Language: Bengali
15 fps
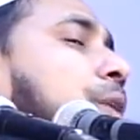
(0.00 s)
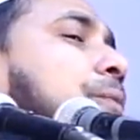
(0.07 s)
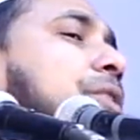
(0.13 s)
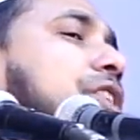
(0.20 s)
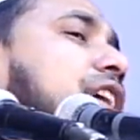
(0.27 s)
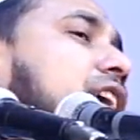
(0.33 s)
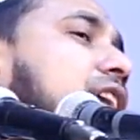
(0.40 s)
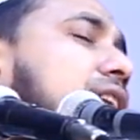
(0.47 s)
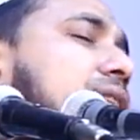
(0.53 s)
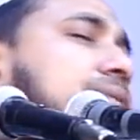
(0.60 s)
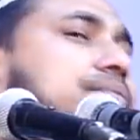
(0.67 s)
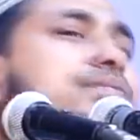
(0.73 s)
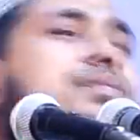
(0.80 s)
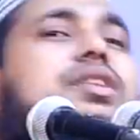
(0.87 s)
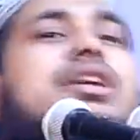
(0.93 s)
বিপিএল
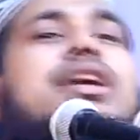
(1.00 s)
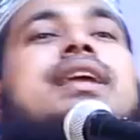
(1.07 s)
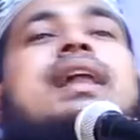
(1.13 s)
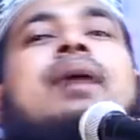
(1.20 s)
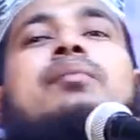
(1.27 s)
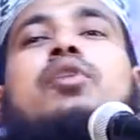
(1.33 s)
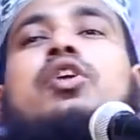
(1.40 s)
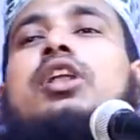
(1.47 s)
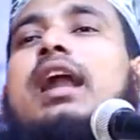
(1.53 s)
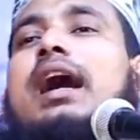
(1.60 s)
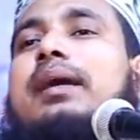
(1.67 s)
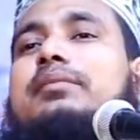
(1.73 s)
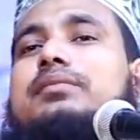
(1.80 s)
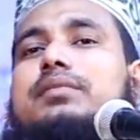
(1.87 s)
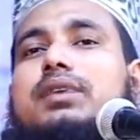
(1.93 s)
কি নাম
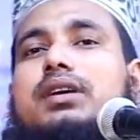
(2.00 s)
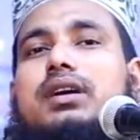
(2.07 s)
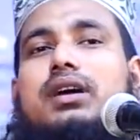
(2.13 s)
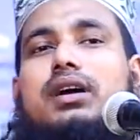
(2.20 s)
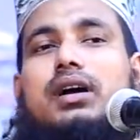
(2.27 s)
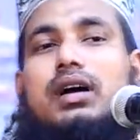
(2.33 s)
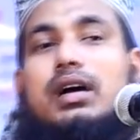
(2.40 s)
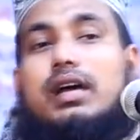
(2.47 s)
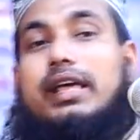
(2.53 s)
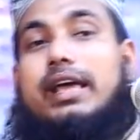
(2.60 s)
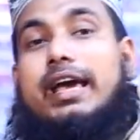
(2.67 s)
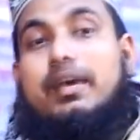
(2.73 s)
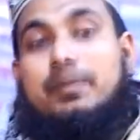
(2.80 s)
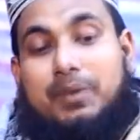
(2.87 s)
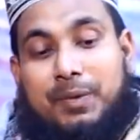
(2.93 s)
বললাম
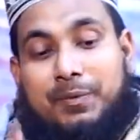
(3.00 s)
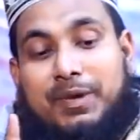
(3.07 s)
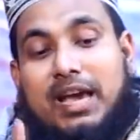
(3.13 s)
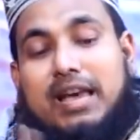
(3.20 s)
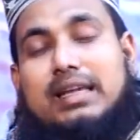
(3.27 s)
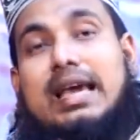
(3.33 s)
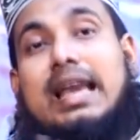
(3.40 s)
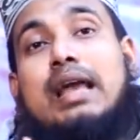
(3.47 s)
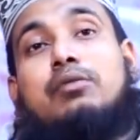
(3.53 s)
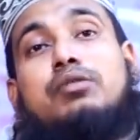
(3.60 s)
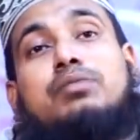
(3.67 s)
এই বিপিএল খেলা